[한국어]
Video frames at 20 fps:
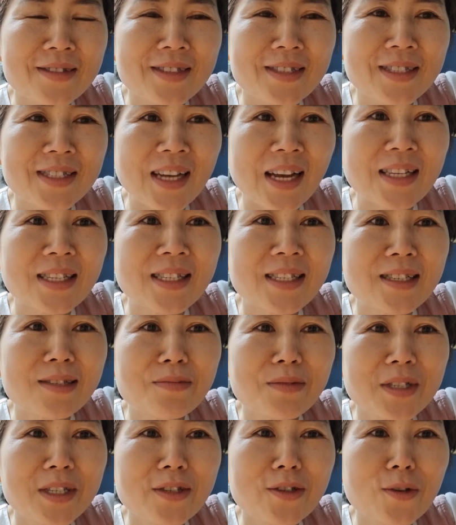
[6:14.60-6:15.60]
그 잔치
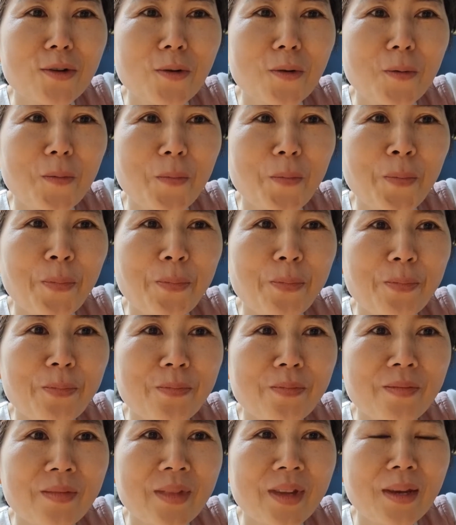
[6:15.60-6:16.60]
음식으로
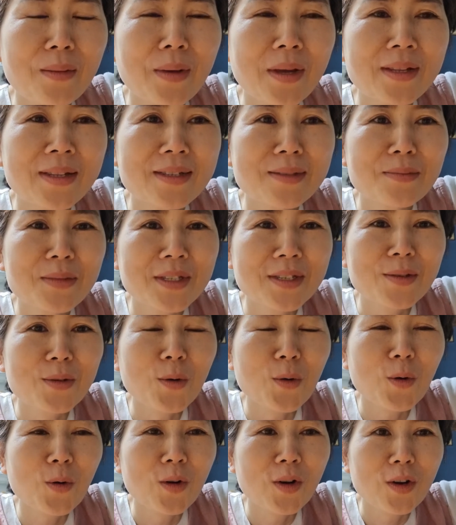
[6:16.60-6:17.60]
이벤트
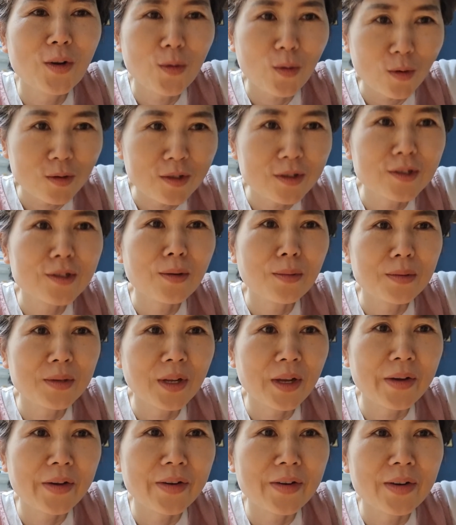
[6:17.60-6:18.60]
음식으로 꼭
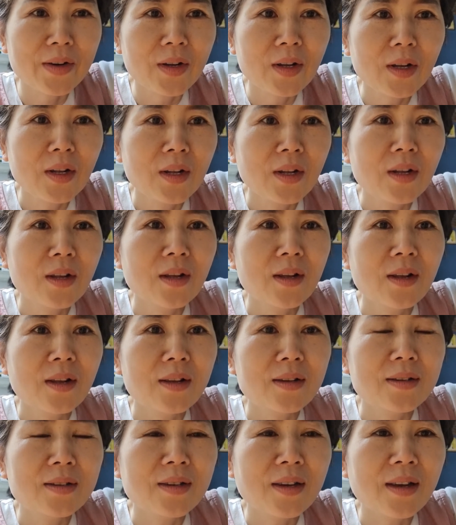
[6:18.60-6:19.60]
드셔보세요.
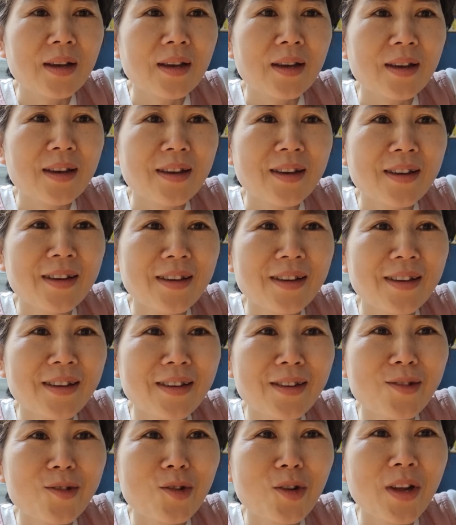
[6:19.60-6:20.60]
그게
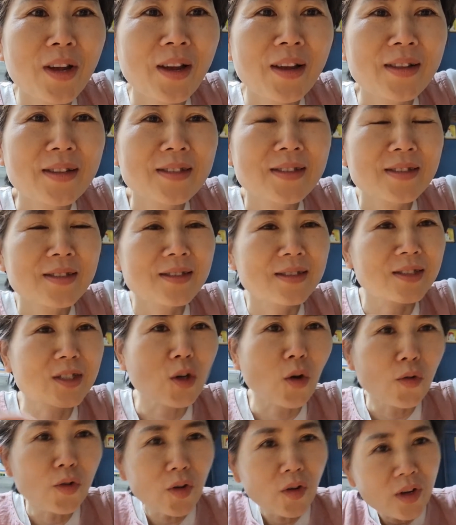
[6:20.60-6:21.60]
유래에는
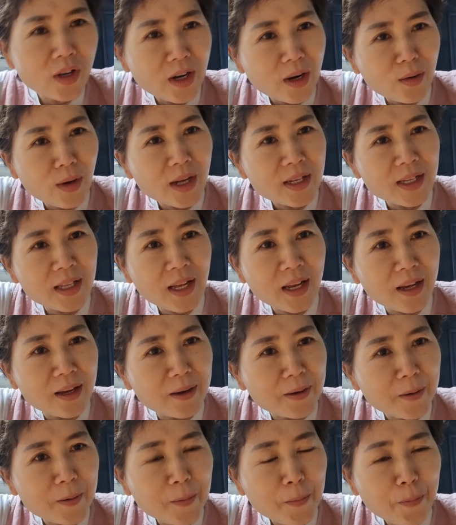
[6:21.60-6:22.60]
저녁이라고
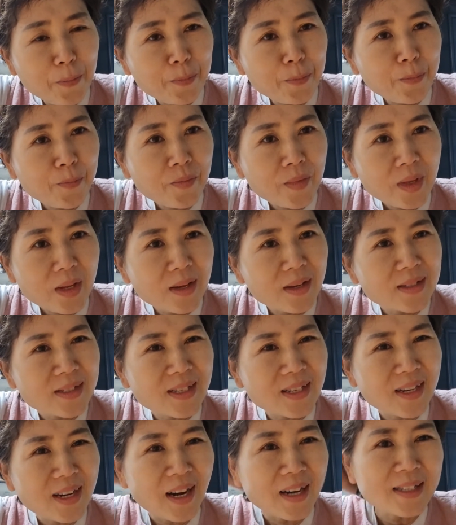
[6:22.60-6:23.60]
하는데
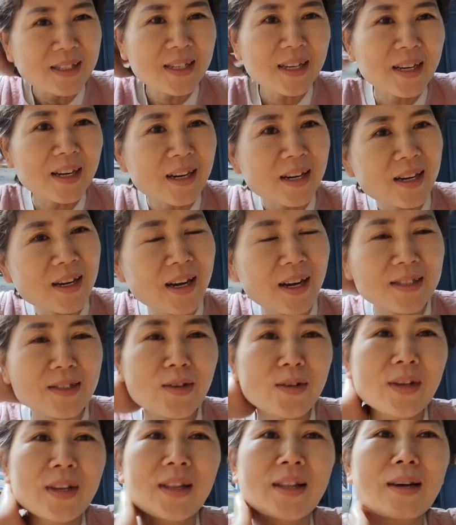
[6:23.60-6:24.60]
이제 각자
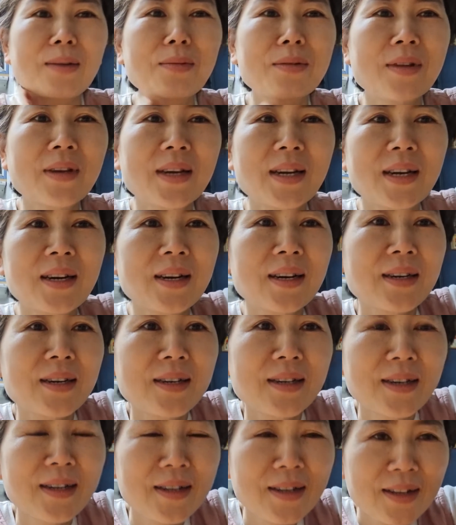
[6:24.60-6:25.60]
가정이 있다 보니까
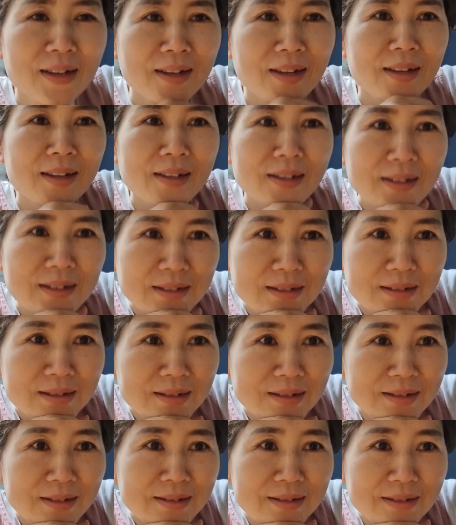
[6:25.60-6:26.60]

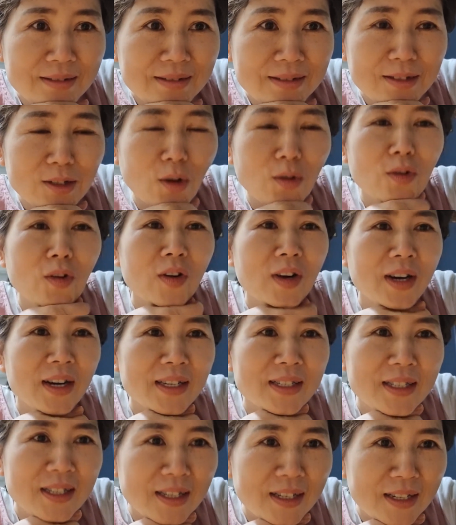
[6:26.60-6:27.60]
그
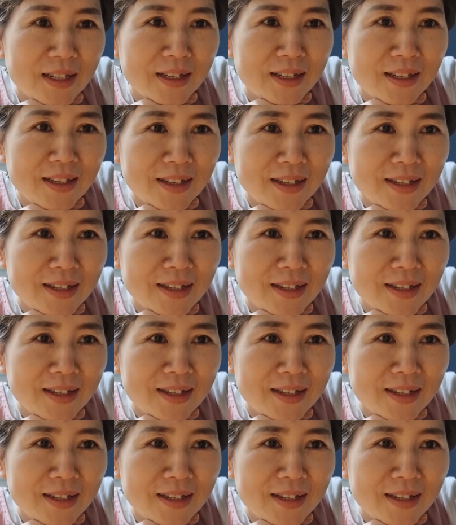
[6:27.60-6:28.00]
저녁까지